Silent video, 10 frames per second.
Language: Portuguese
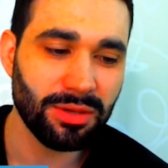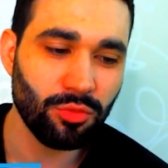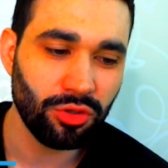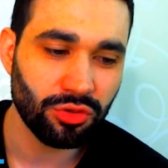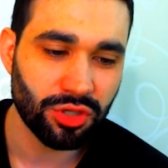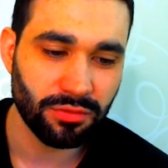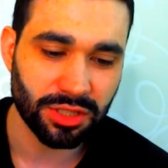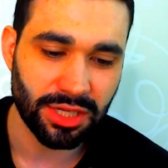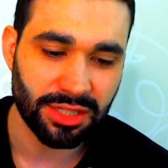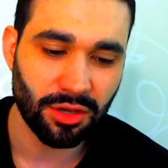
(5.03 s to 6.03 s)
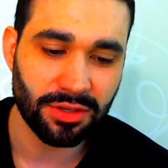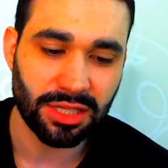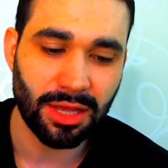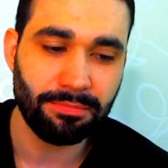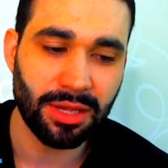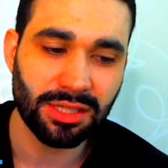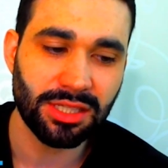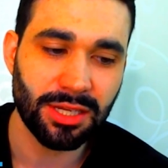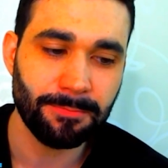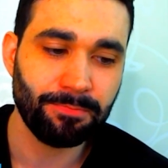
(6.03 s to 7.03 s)
que muitos de vocês talvez até
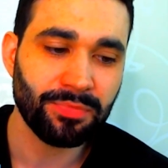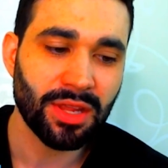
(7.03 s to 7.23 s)
pensem,